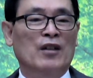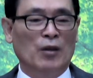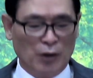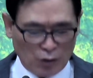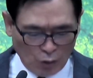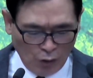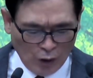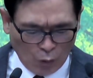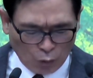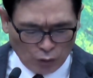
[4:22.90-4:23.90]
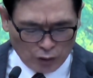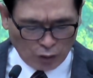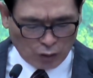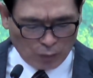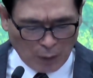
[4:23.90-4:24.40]
그러면서 오늘
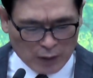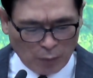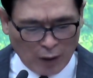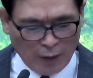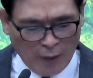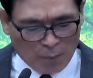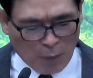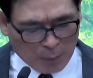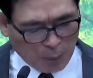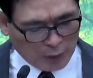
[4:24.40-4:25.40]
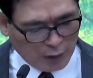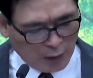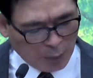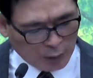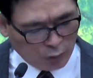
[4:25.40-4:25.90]
읽었던 말씀에
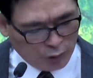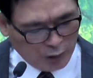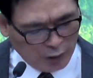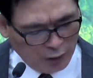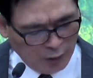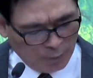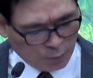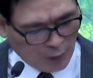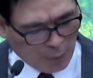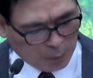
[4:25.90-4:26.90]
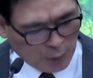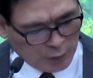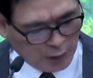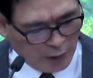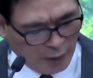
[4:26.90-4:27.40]
막바지에 봤더니
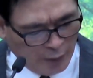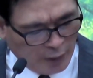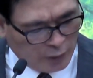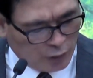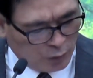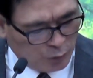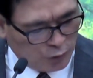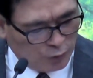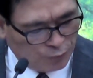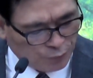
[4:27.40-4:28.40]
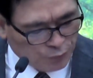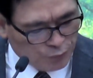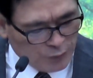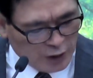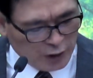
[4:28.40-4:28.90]
막바지에 여러분
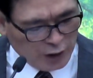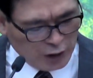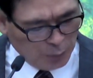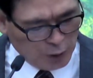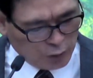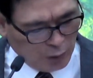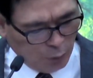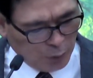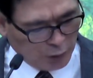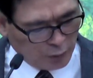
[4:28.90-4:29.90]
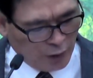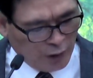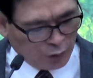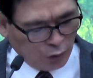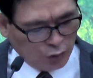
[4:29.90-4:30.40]
21절에 보면
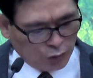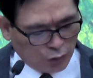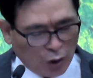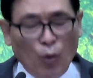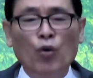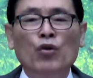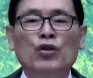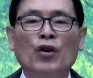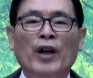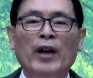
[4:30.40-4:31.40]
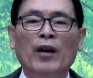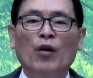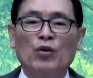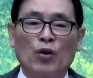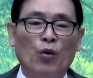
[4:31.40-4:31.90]
너는 겨울 전에
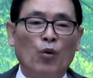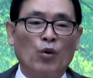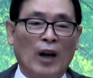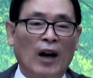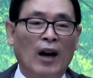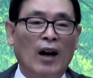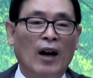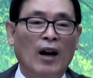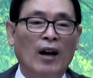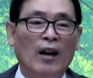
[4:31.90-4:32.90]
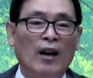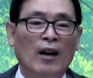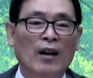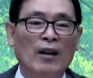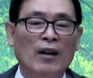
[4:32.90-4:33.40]
어서 오라.
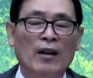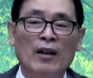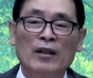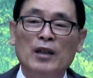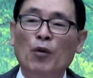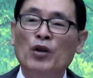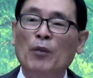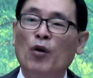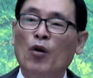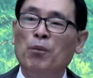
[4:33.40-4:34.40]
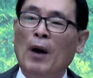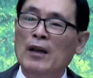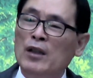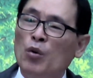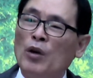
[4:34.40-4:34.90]
디모데 보고
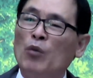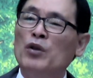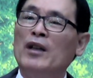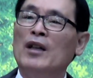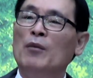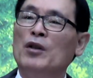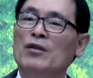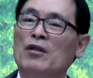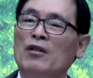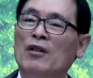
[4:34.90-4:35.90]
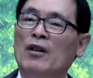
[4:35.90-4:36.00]
빨리 오라고 얘기하면서